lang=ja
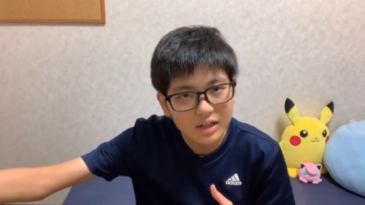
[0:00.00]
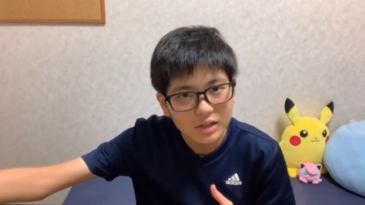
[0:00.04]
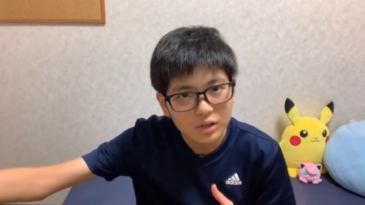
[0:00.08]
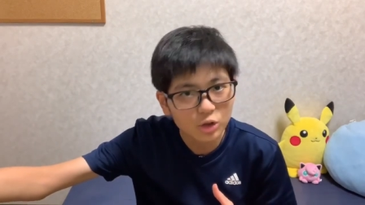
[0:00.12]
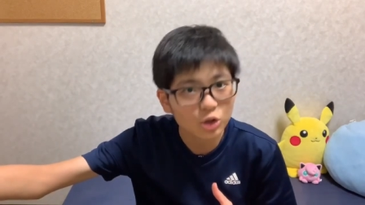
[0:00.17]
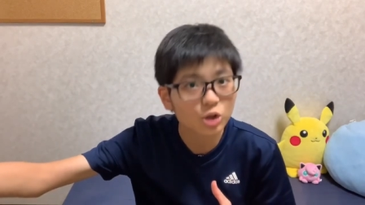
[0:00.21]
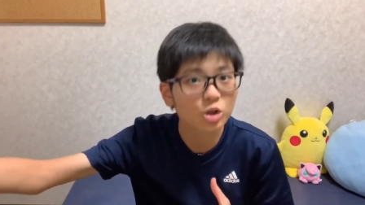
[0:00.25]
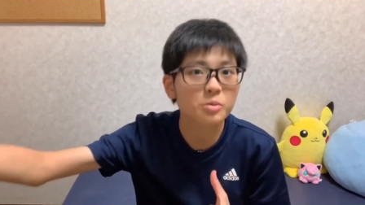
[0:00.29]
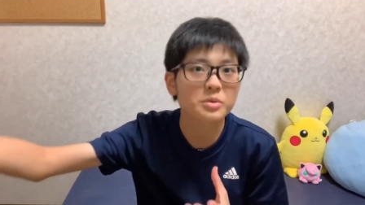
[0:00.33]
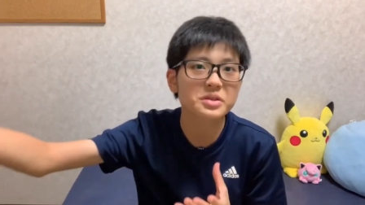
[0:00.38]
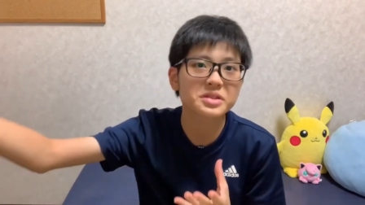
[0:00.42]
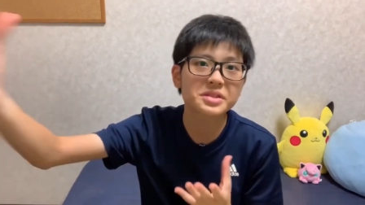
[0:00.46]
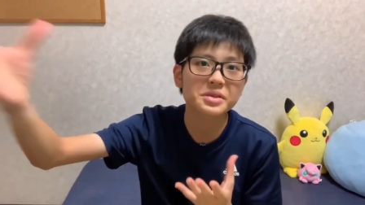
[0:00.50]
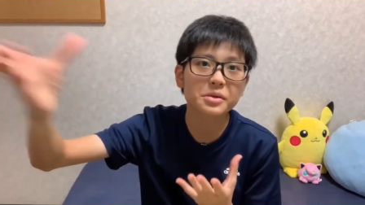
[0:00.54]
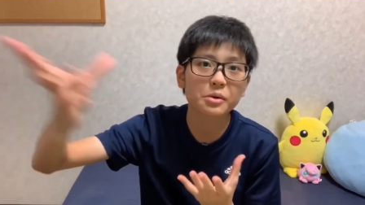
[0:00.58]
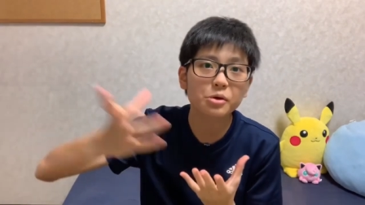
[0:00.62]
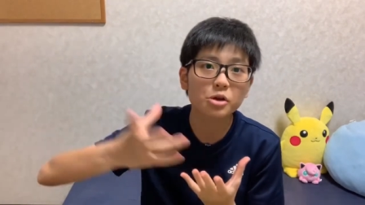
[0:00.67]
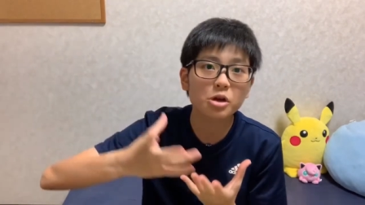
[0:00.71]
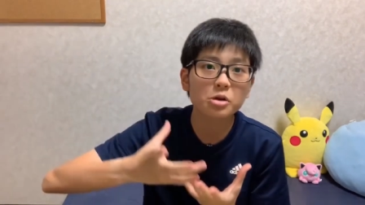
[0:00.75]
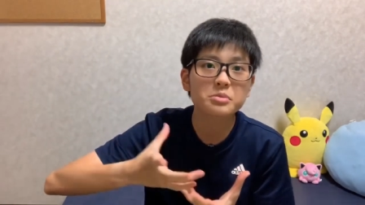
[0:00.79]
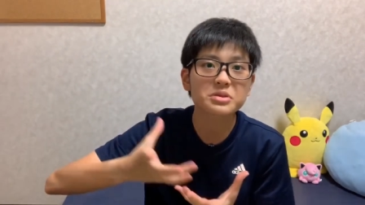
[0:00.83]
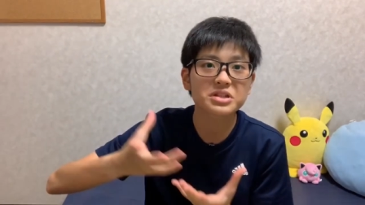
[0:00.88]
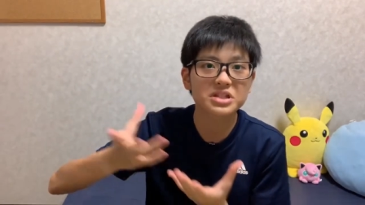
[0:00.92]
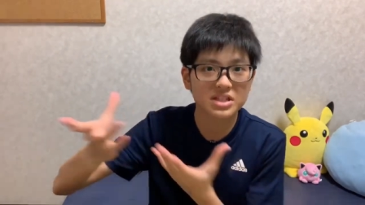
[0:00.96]
特別にお
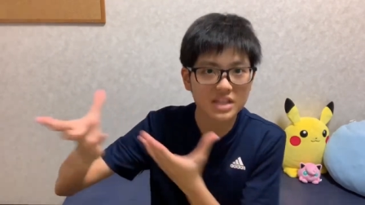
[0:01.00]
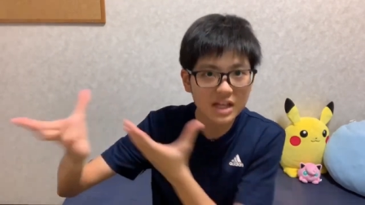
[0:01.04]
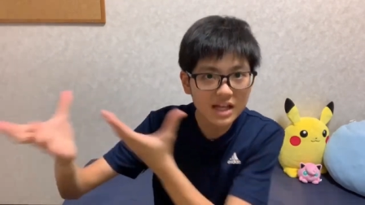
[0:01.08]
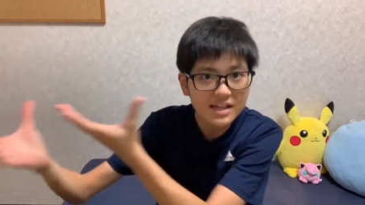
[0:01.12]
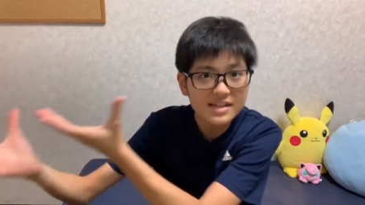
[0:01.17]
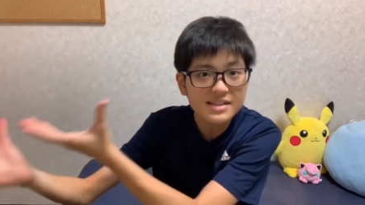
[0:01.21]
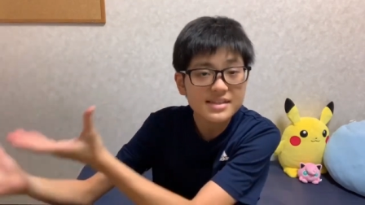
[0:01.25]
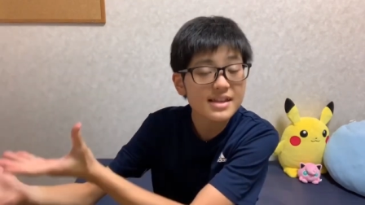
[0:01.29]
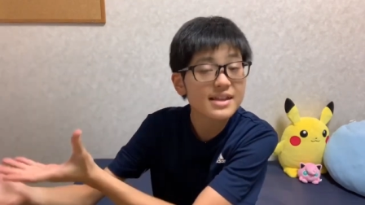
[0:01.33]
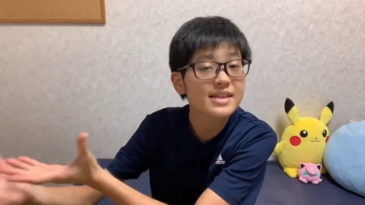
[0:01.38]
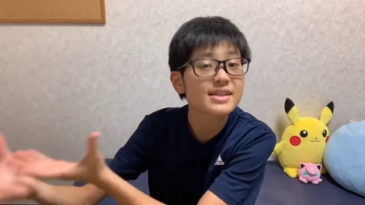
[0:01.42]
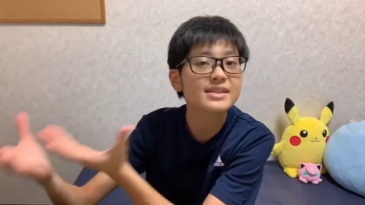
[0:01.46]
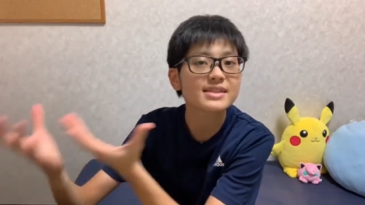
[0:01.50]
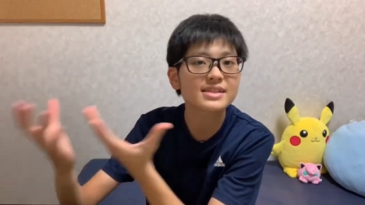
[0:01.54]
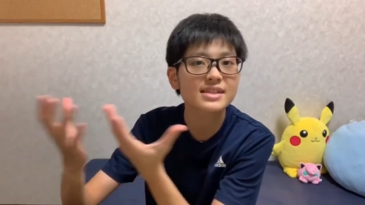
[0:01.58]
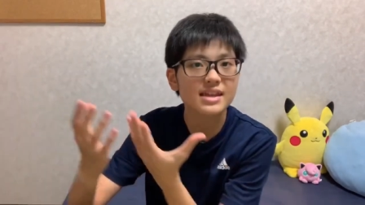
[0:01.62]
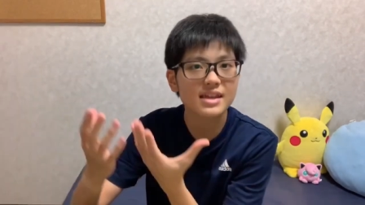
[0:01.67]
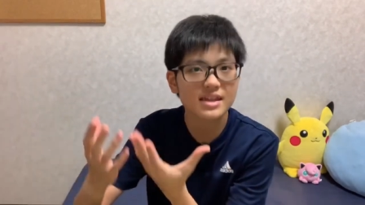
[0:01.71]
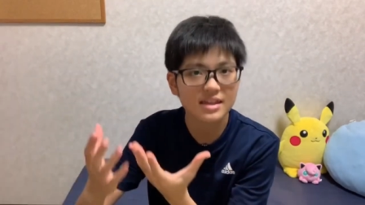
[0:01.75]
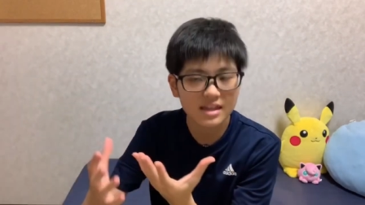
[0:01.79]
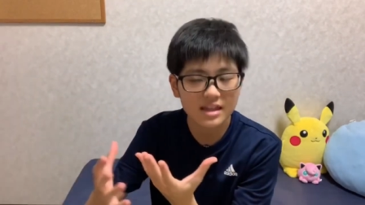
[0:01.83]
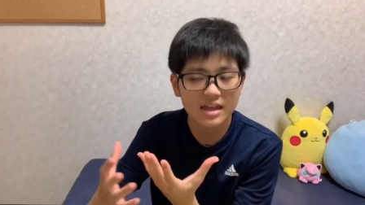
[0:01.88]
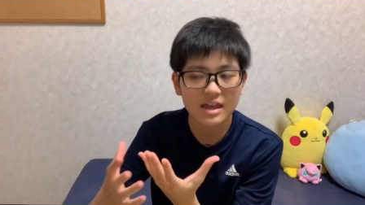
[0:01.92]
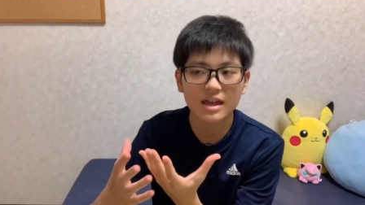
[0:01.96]
呼びした先
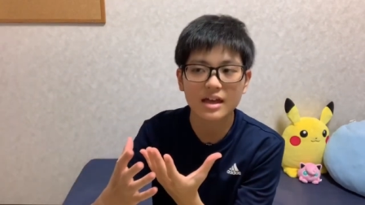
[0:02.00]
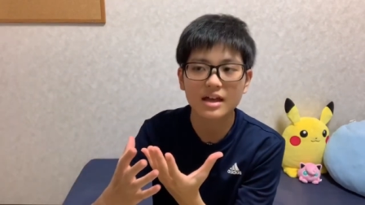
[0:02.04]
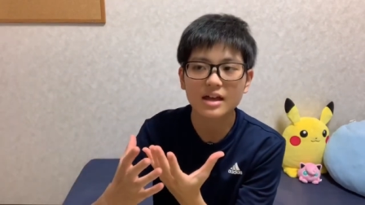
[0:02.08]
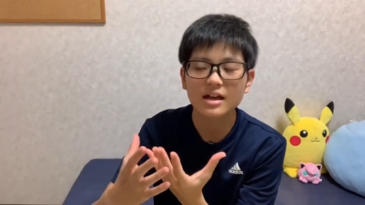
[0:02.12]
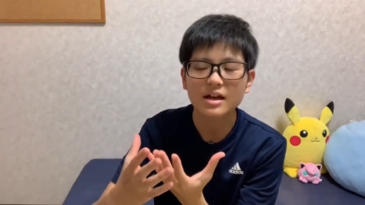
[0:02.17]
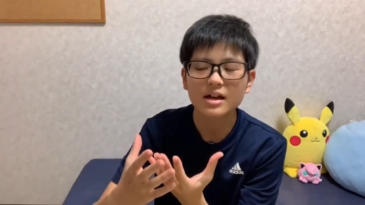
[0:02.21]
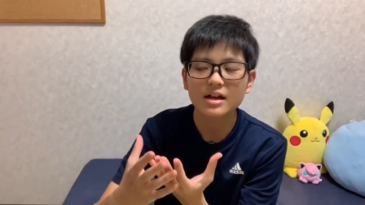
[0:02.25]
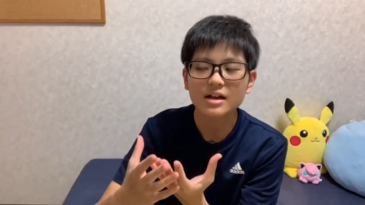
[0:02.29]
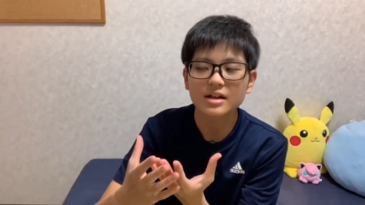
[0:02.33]
生で、